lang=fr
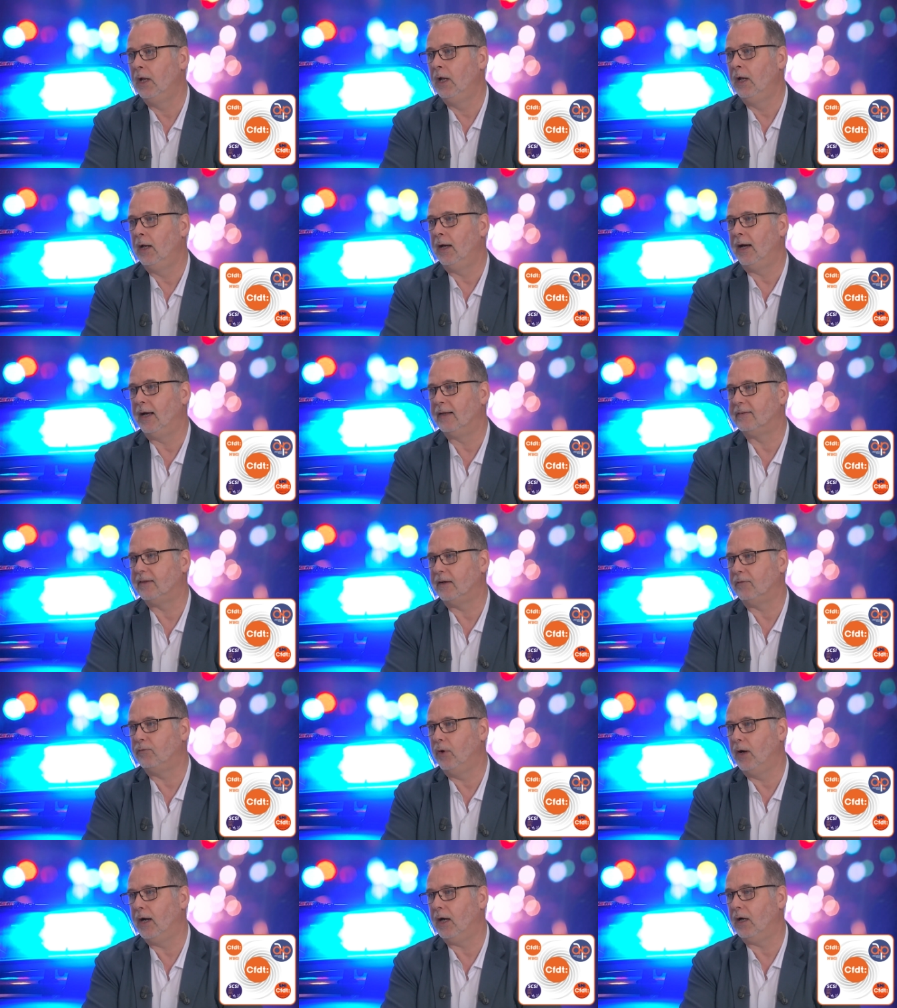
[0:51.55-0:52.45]
à
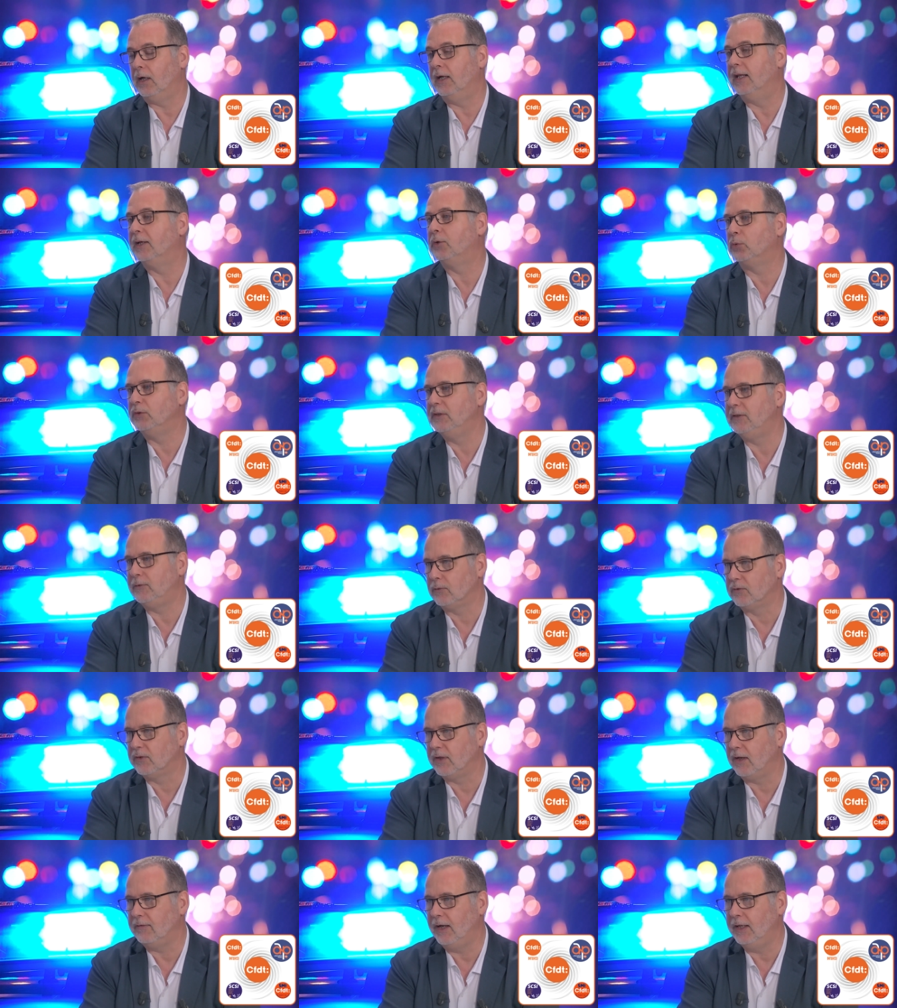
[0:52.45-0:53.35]
savoir les conditions
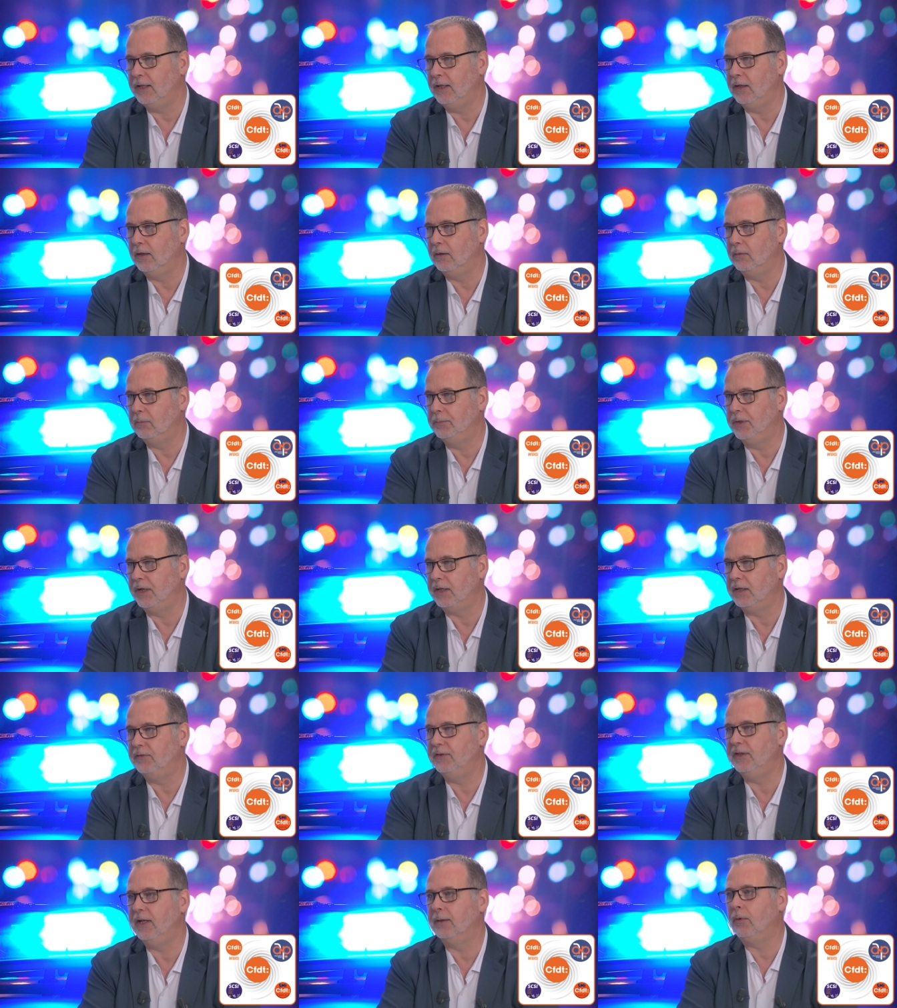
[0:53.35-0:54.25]
de travail, bien
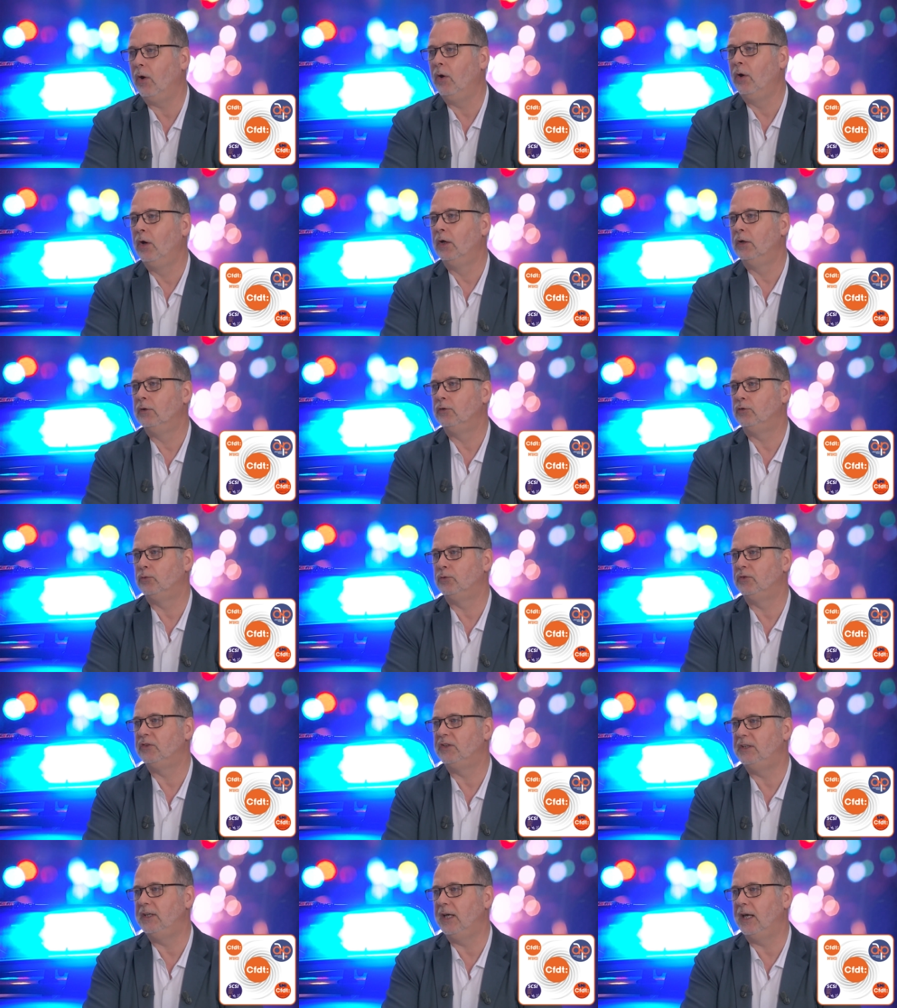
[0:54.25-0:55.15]
évidemment, tout
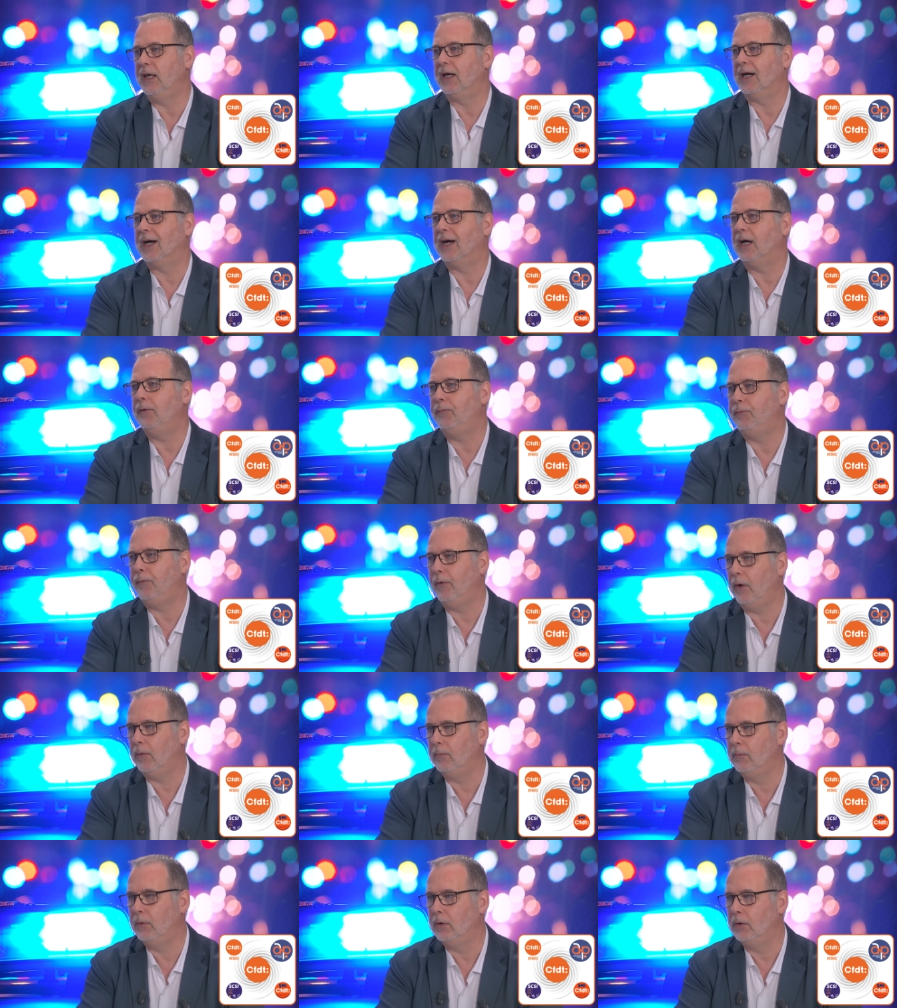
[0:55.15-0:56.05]
ce qui est
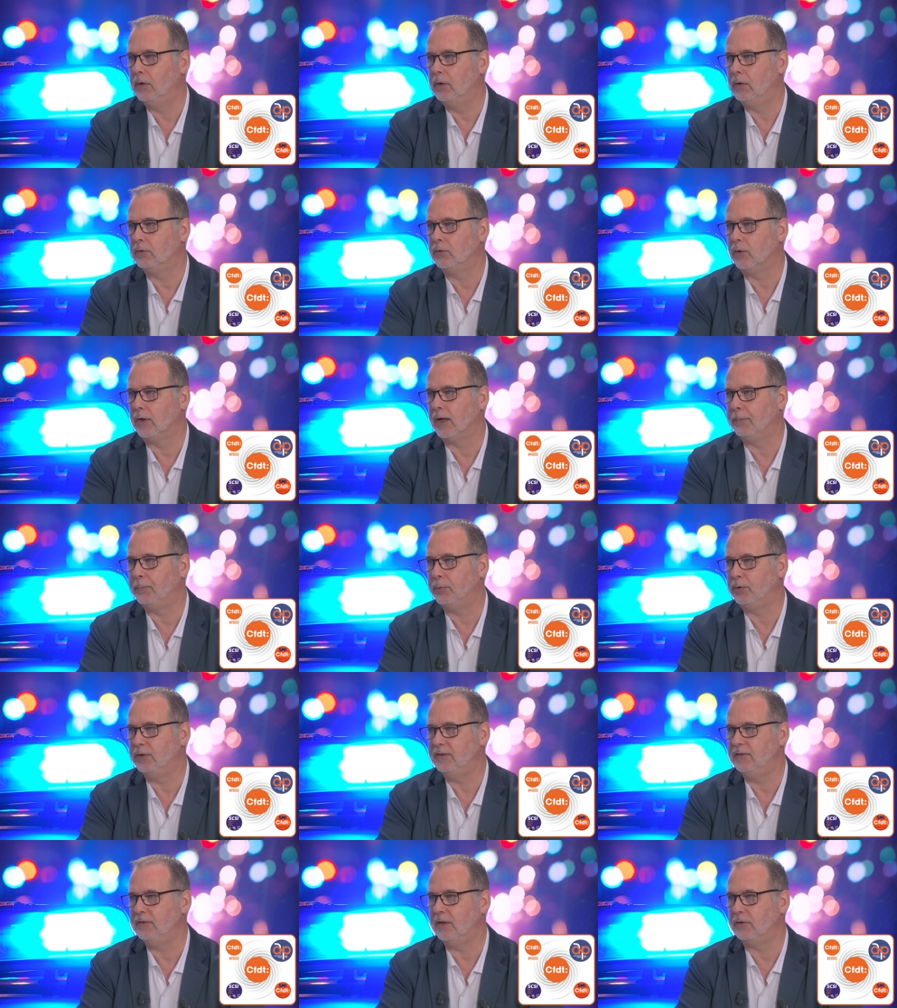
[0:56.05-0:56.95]
réforme dans la
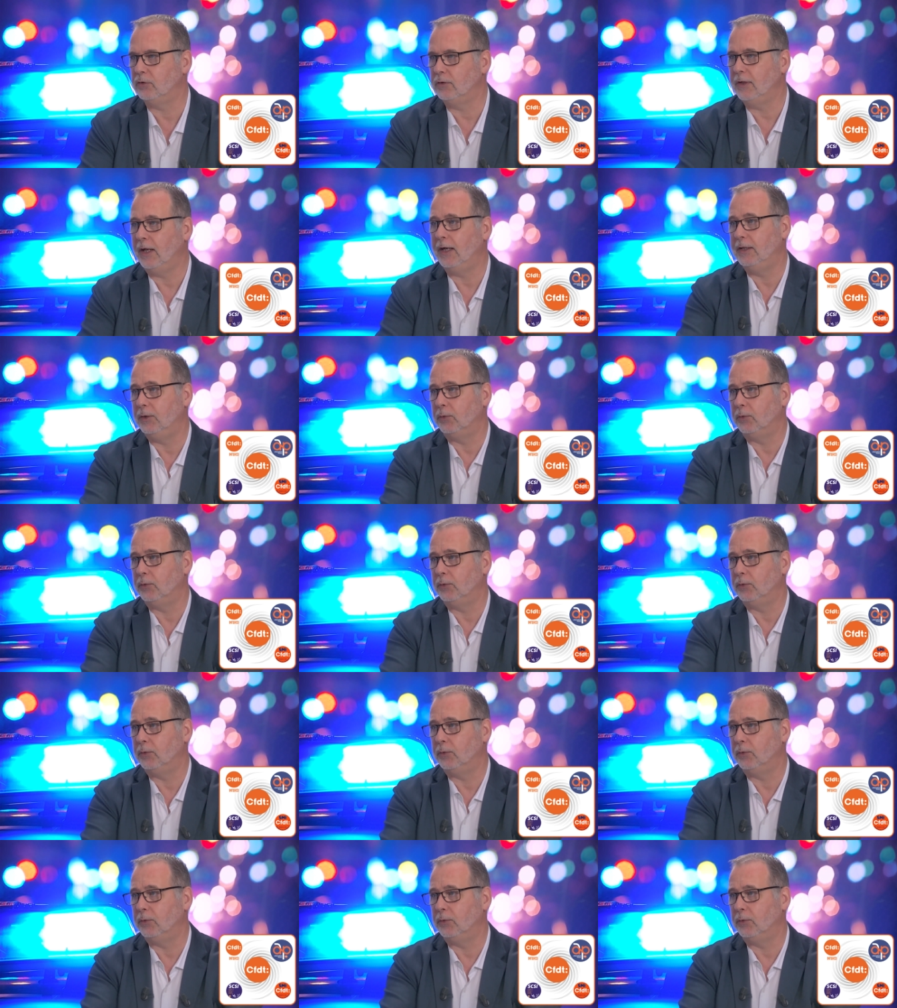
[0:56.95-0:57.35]
police nationale.